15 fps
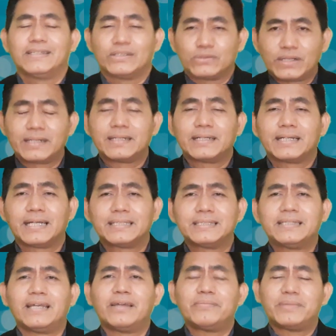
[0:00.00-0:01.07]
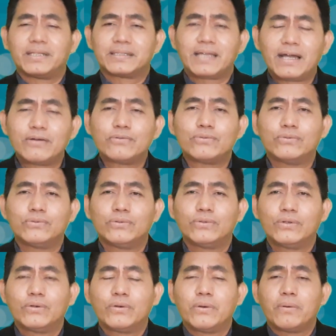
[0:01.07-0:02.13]
Surah yang kekasih Nehemia tahu
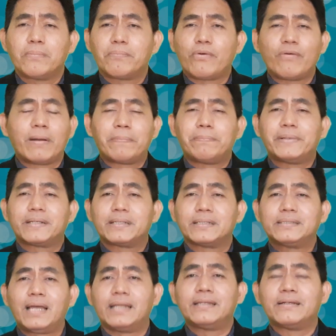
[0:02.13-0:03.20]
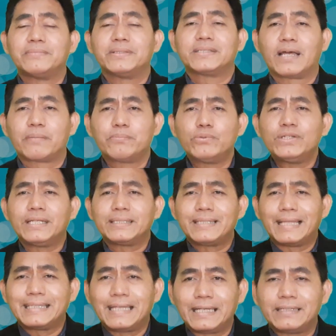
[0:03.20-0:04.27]
bahwa pekerjaan yang besar punya
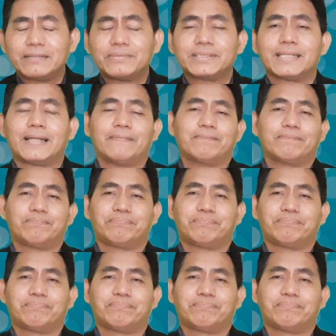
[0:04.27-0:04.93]
tantangan yang besar.